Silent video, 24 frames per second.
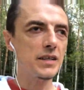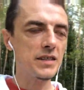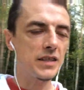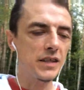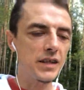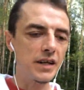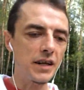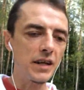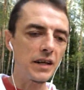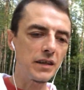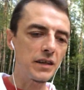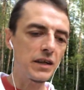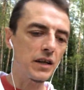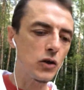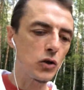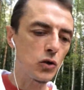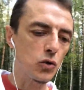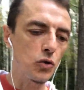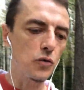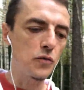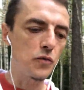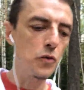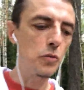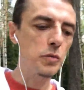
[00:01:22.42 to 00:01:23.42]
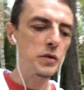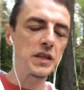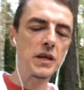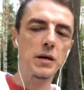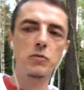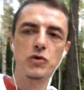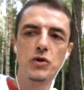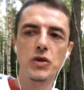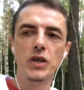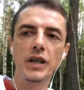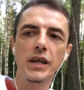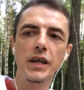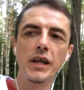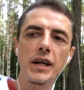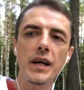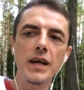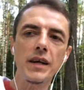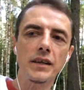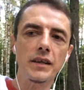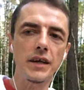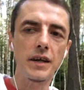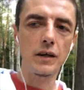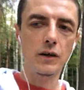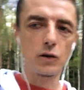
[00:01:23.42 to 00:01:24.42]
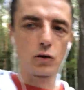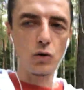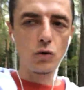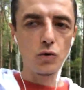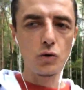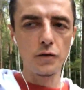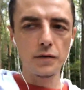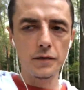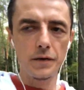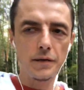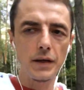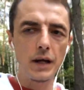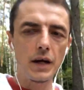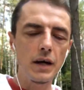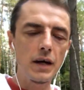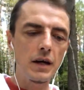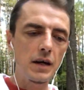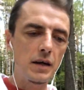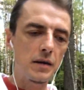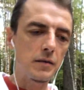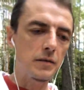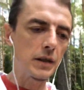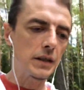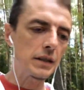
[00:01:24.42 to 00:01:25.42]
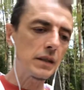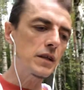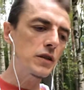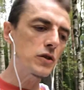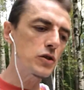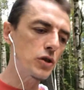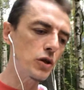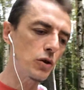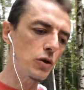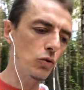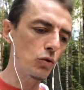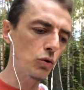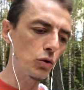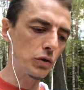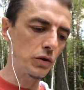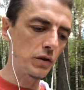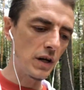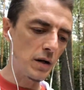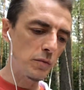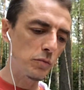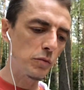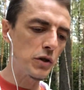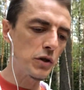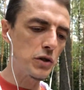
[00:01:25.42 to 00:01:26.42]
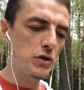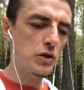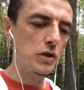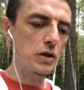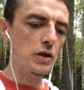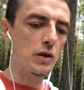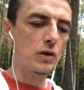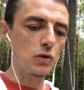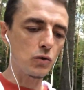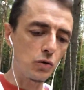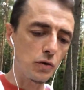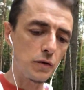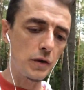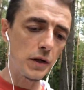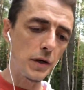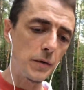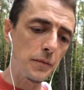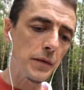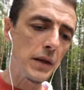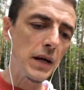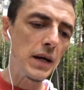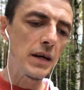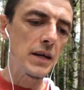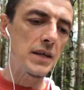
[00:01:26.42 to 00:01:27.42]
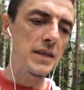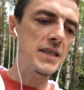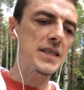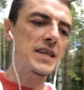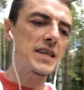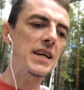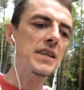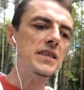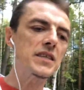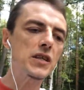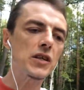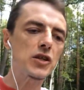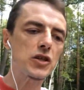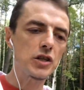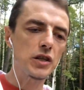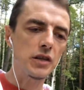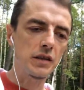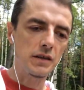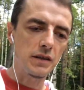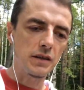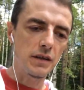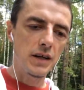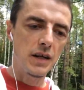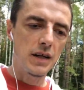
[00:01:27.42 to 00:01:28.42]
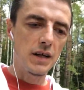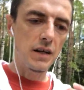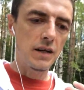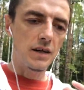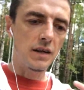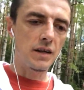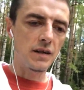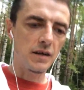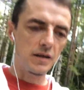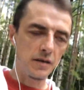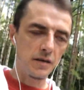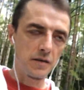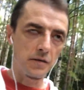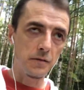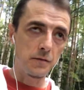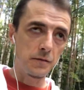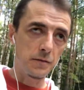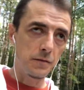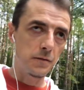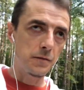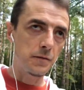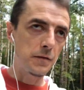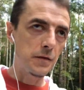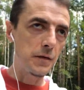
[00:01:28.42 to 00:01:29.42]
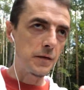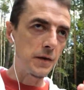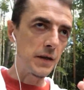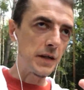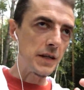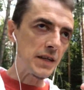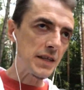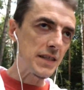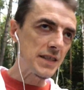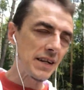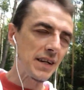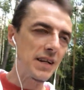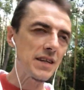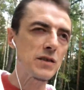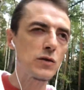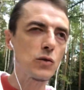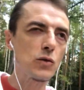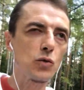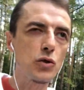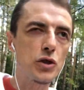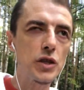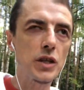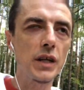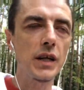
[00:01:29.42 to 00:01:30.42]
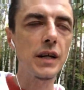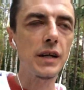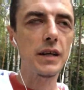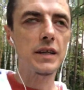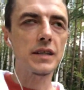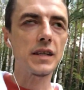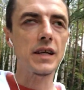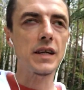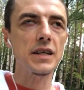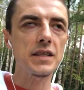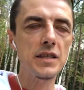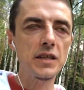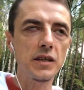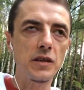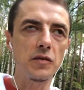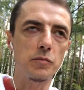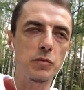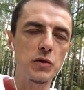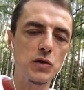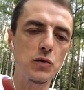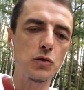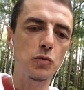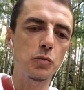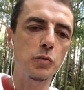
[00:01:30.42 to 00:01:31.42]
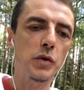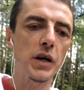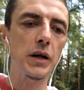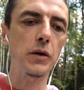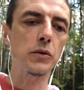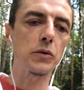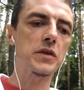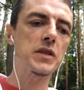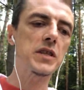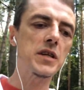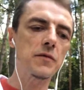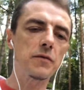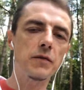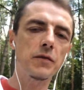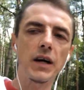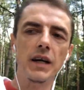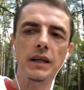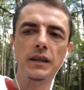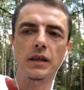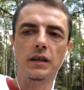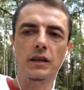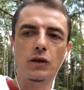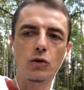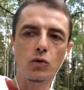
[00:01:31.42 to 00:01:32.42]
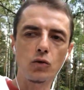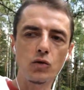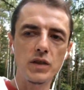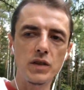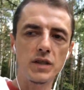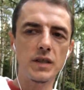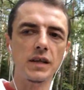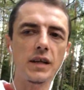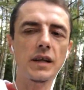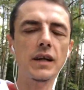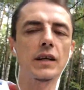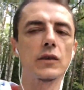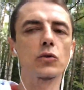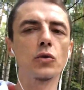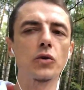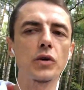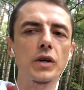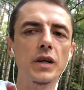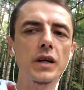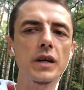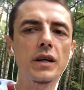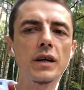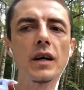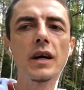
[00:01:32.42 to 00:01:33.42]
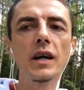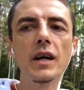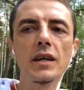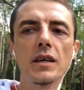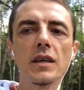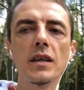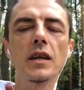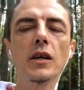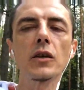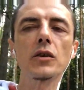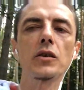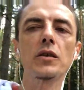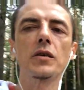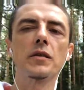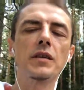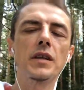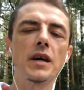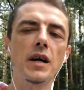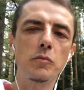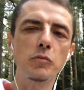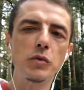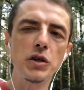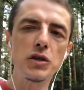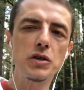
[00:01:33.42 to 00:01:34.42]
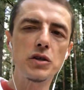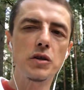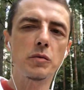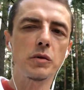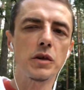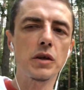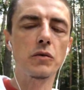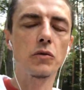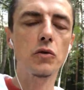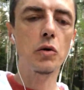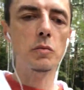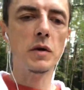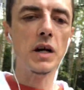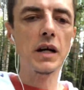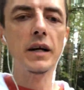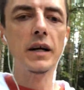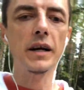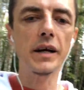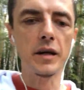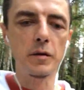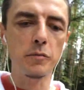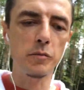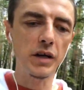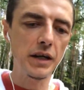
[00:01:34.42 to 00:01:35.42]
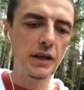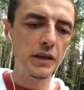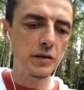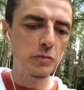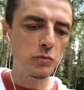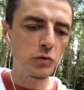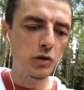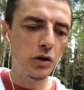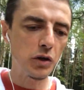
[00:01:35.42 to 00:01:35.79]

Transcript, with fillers: с гретой кровью, потому что гретая кровь, в отличие от обычной крови, содержит э, в, из разрушенных эритроцитов поступают те факторы роста, которые нет на обычном кровяном агаре. Поэтому